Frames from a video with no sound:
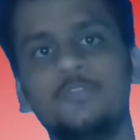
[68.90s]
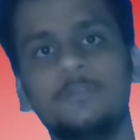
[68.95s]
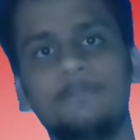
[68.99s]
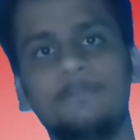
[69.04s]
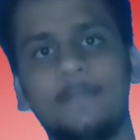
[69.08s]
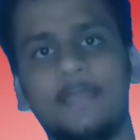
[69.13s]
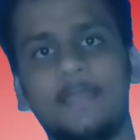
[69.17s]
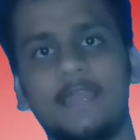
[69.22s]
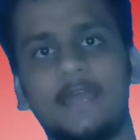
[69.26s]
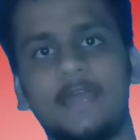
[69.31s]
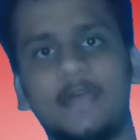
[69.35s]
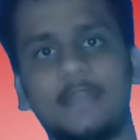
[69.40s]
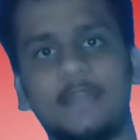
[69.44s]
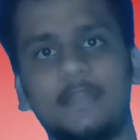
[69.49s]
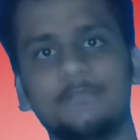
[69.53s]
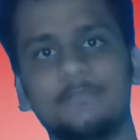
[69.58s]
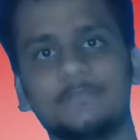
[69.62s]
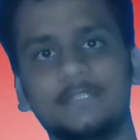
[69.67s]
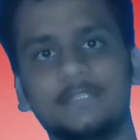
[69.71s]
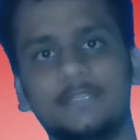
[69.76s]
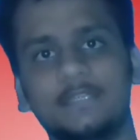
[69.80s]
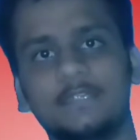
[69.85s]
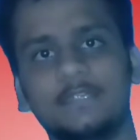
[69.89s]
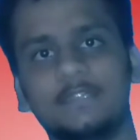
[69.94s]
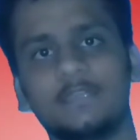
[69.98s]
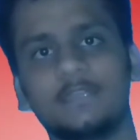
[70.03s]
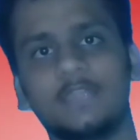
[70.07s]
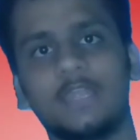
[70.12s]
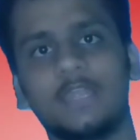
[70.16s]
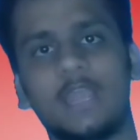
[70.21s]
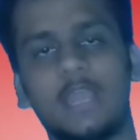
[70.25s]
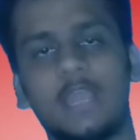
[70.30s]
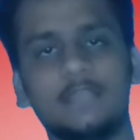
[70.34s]
ढूंढ पाए आराम से
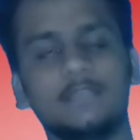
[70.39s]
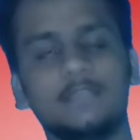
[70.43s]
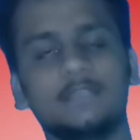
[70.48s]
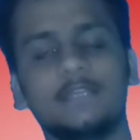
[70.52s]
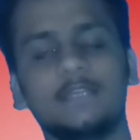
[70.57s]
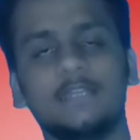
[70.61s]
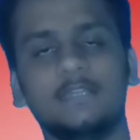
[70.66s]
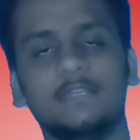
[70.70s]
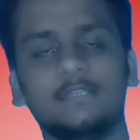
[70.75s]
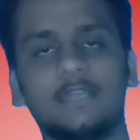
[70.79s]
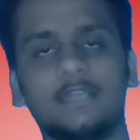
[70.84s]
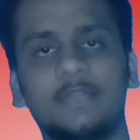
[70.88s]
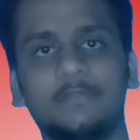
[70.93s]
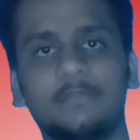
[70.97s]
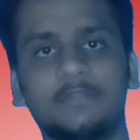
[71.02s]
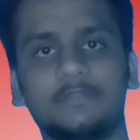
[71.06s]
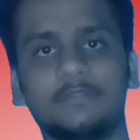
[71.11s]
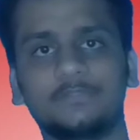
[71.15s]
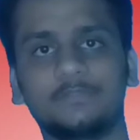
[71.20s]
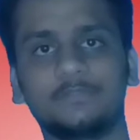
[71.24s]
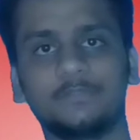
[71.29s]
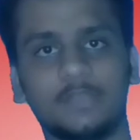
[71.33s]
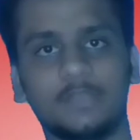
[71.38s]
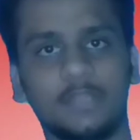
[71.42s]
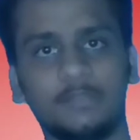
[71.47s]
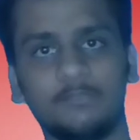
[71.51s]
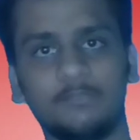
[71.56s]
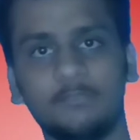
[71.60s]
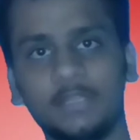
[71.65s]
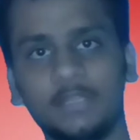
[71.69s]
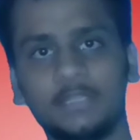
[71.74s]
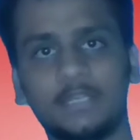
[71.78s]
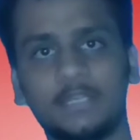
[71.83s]
ऐसे चैनल का नाम
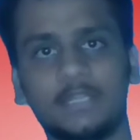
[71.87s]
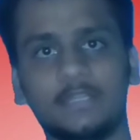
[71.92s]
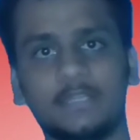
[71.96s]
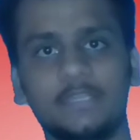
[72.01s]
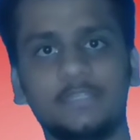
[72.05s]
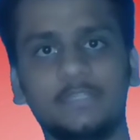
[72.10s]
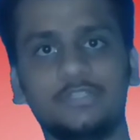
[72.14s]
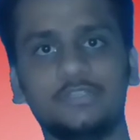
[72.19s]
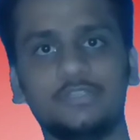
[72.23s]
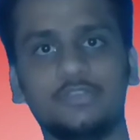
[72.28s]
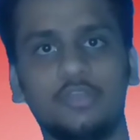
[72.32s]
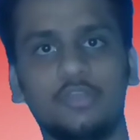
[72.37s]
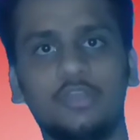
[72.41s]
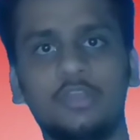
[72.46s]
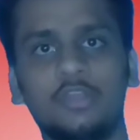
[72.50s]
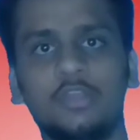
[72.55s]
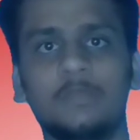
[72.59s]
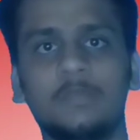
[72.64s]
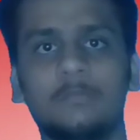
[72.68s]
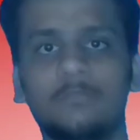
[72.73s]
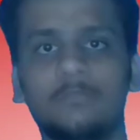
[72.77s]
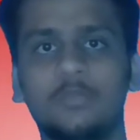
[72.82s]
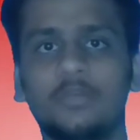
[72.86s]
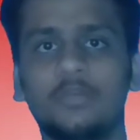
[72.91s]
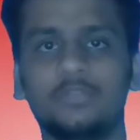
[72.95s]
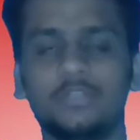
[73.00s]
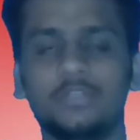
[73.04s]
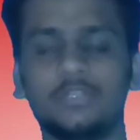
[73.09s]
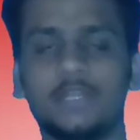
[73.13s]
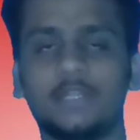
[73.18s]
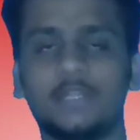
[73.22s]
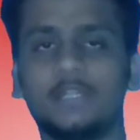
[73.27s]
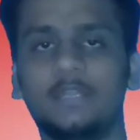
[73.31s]
नद मत जो
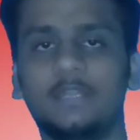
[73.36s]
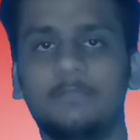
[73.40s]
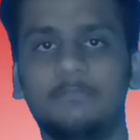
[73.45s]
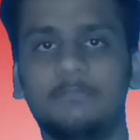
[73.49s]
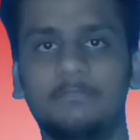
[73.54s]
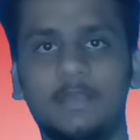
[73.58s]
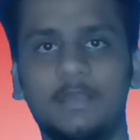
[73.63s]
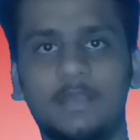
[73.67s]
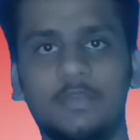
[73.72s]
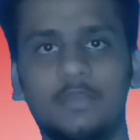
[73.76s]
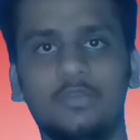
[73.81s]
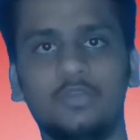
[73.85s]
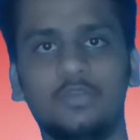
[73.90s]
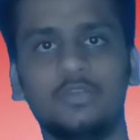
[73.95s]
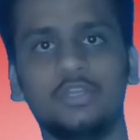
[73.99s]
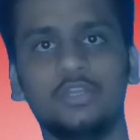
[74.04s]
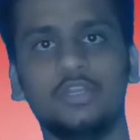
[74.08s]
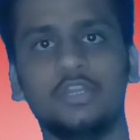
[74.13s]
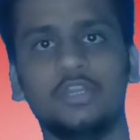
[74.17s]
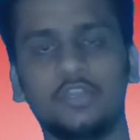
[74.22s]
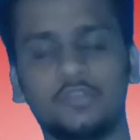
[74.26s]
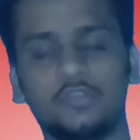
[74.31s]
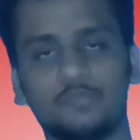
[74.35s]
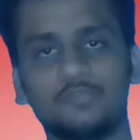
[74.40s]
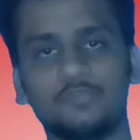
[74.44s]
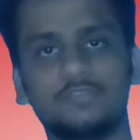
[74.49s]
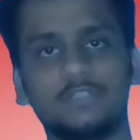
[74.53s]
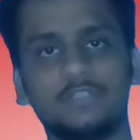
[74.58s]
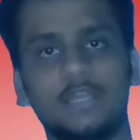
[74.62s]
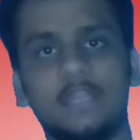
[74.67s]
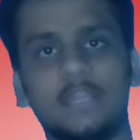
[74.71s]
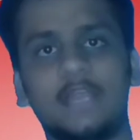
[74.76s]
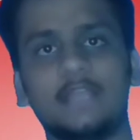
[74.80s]
बहुत ही ज़्यादा लंबा हो तो
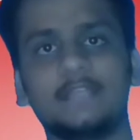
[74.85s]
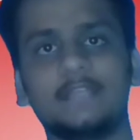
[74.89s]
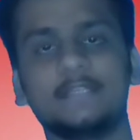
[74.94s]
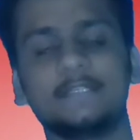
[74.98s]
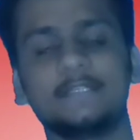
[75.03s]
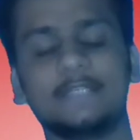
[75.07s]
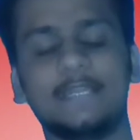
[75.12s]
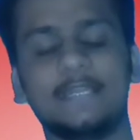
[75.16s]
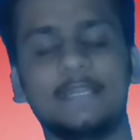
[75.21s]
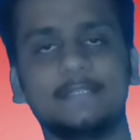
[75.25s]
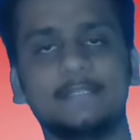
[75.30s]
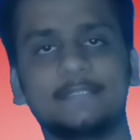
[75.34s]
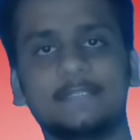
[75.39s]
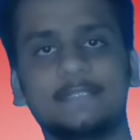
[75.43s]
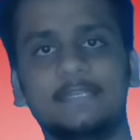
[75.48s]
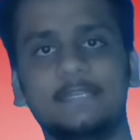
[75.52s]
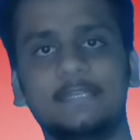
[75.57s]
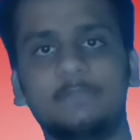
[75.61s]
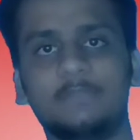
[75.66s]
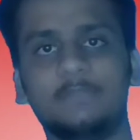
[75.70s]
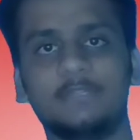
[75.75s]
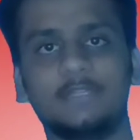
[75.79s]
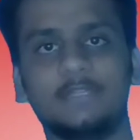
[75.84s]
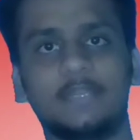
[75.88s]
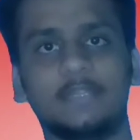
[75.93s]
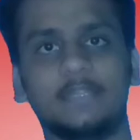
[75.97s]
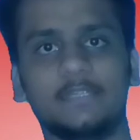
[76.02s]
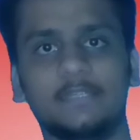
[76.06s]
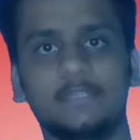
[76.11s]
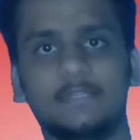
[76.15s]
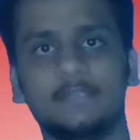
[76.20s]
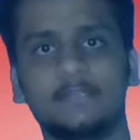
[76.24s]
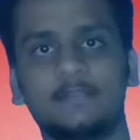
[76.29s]
उस ऐसे चैनल्स की मत
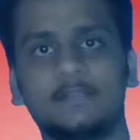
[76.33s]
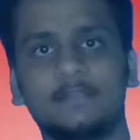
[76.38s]
रखिए